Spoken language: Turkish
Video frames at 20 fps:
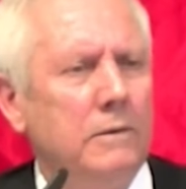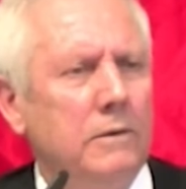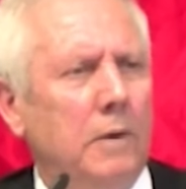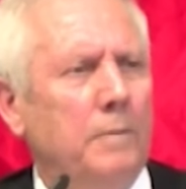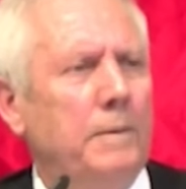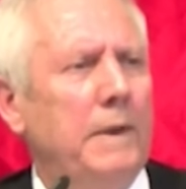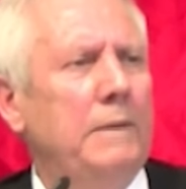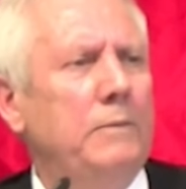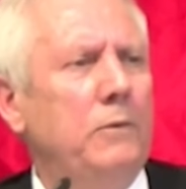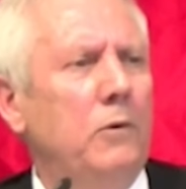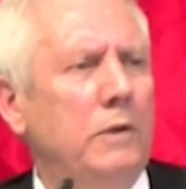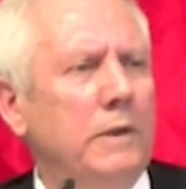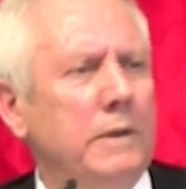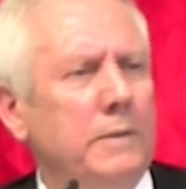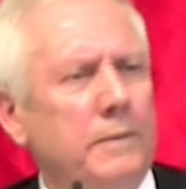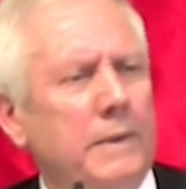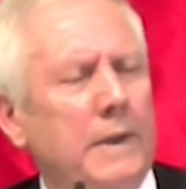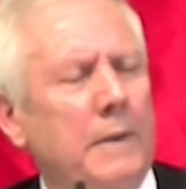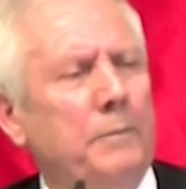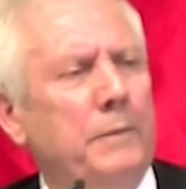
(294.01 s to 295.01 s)
Ya benim
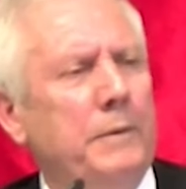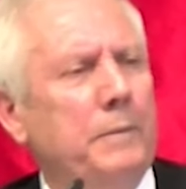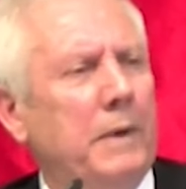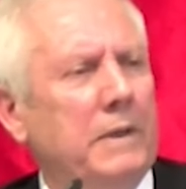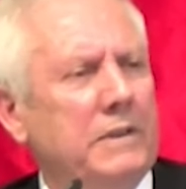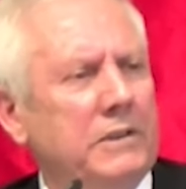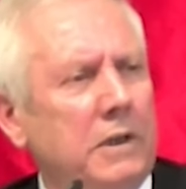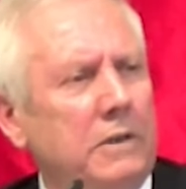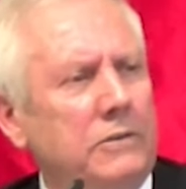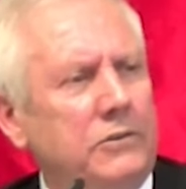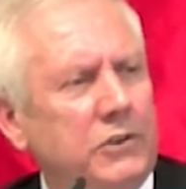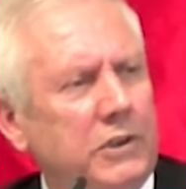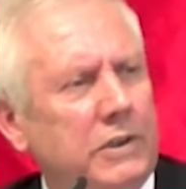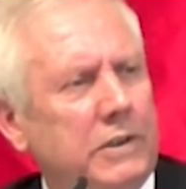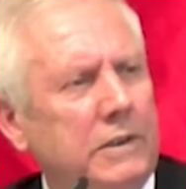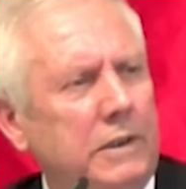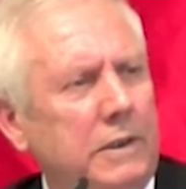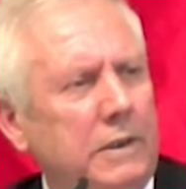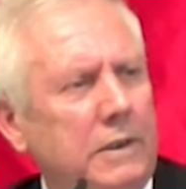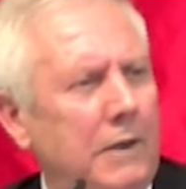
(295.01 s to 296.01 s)
yönetimden bir başkan
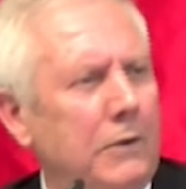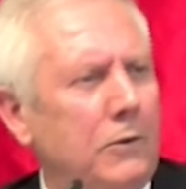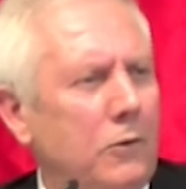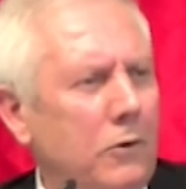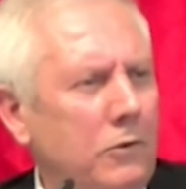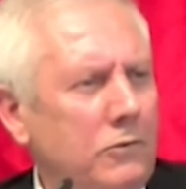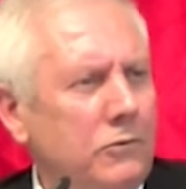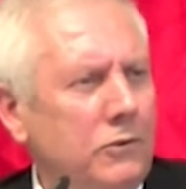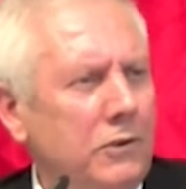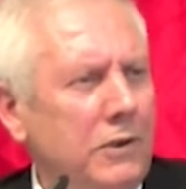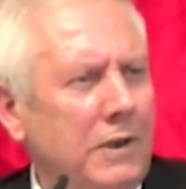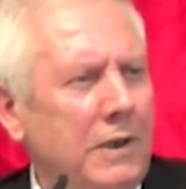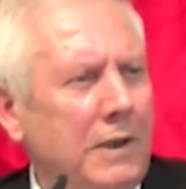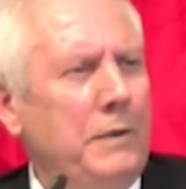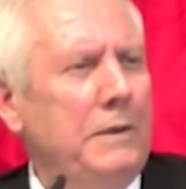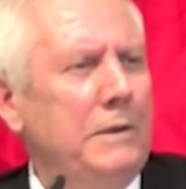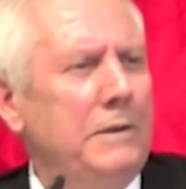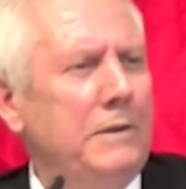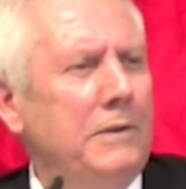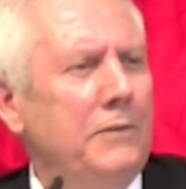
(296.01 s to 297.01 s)
çıktı. Ali Koç
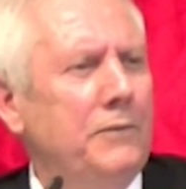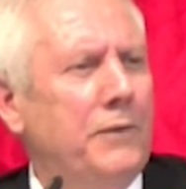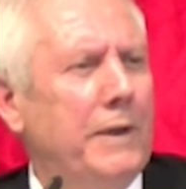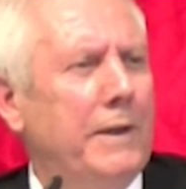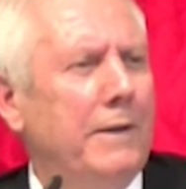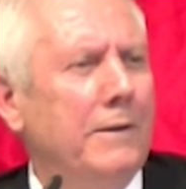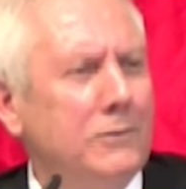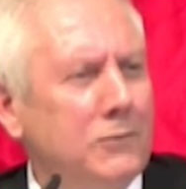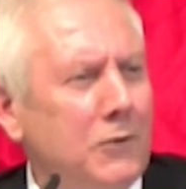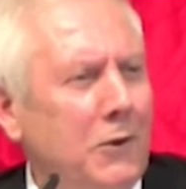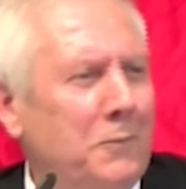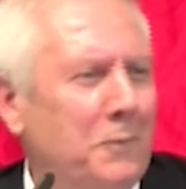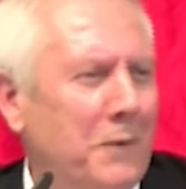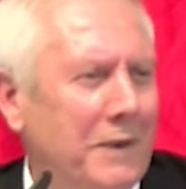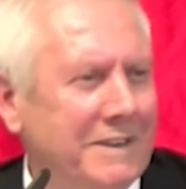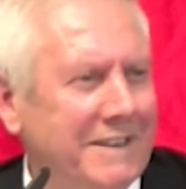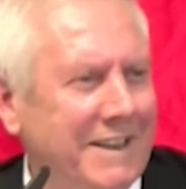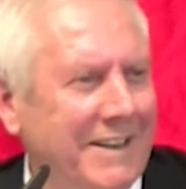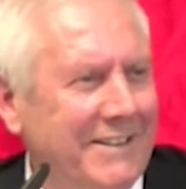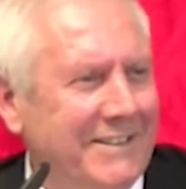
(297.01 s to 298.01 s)
bir federasyon
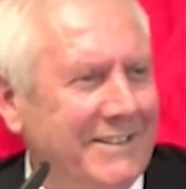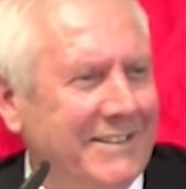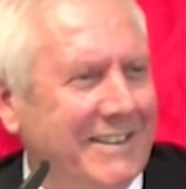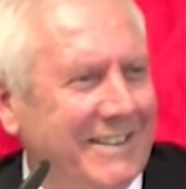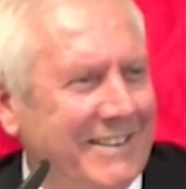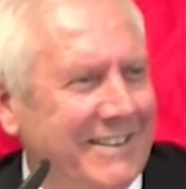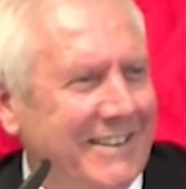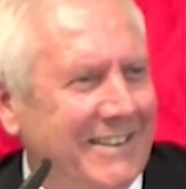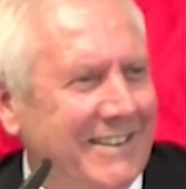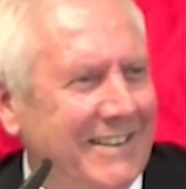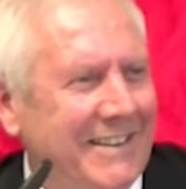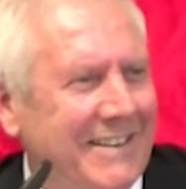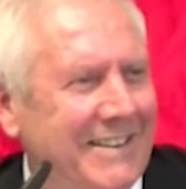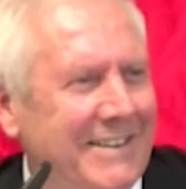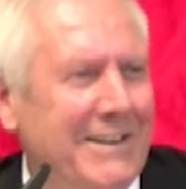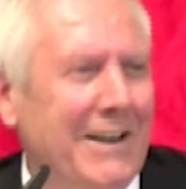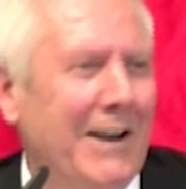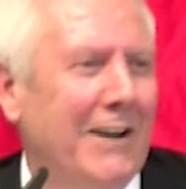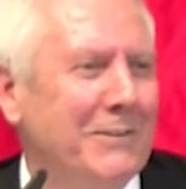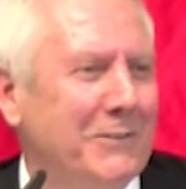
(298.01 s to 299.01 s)
başkanı çıktı.
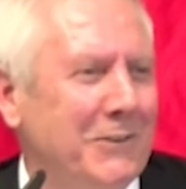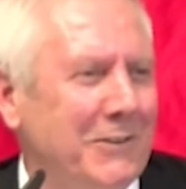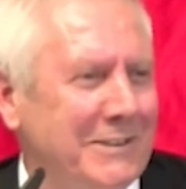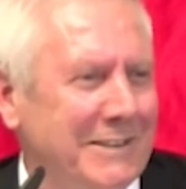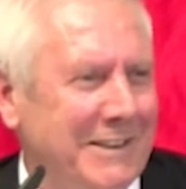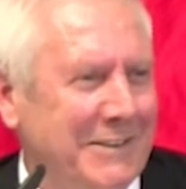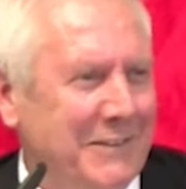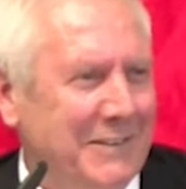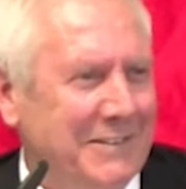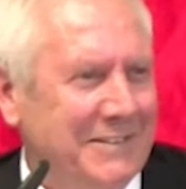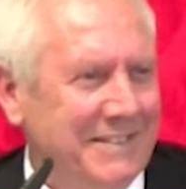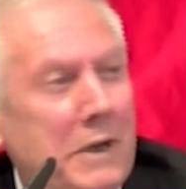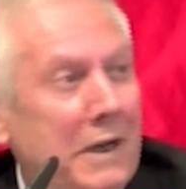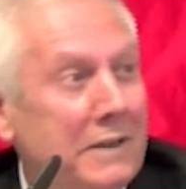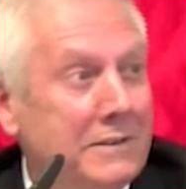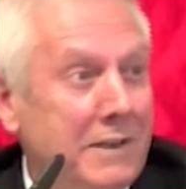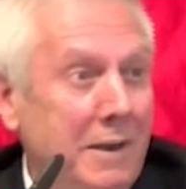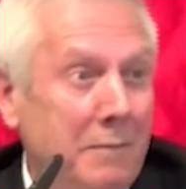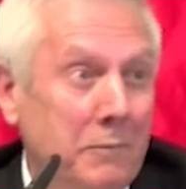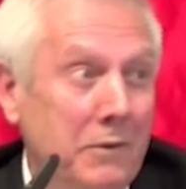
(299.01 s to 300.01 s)
Nihat Özdemir.
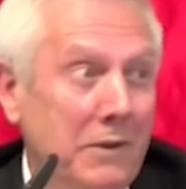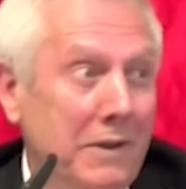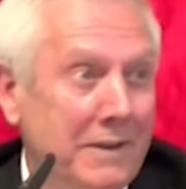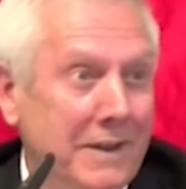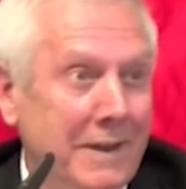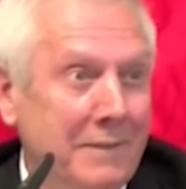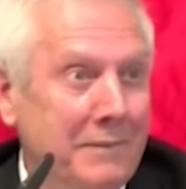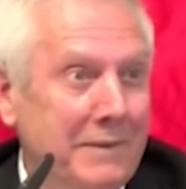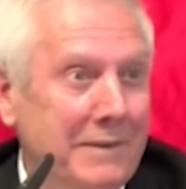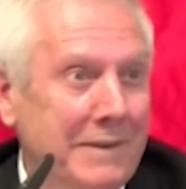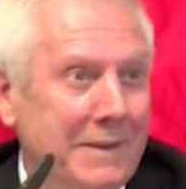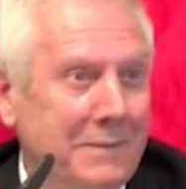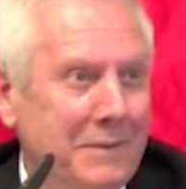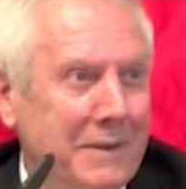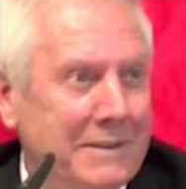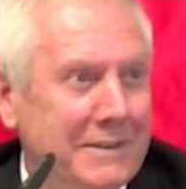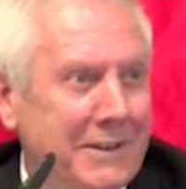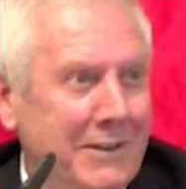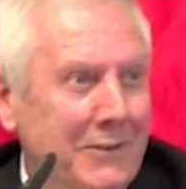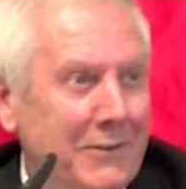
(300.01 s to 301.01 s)
Bıraksan bunlardan biri de
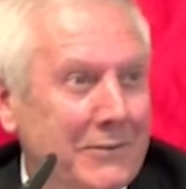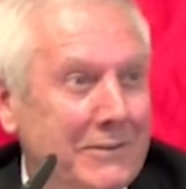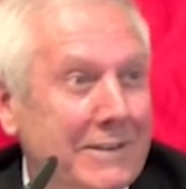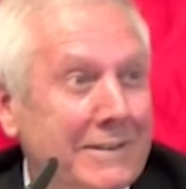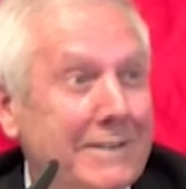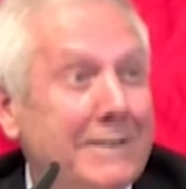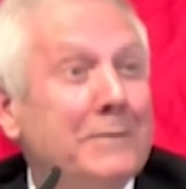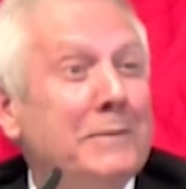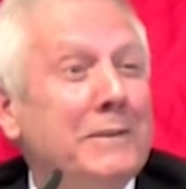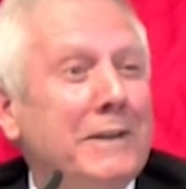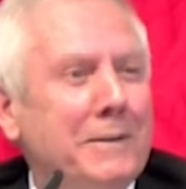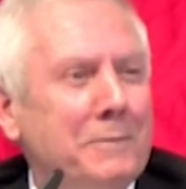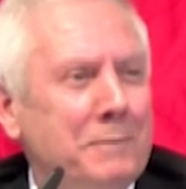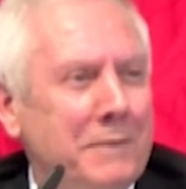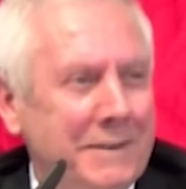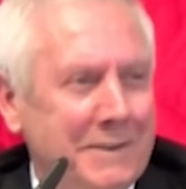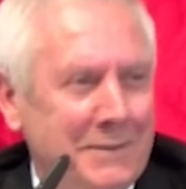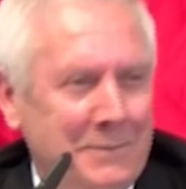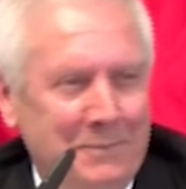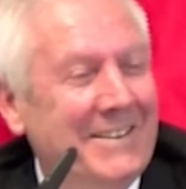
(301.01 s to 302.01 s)
başkan olacaktı bırakmadım.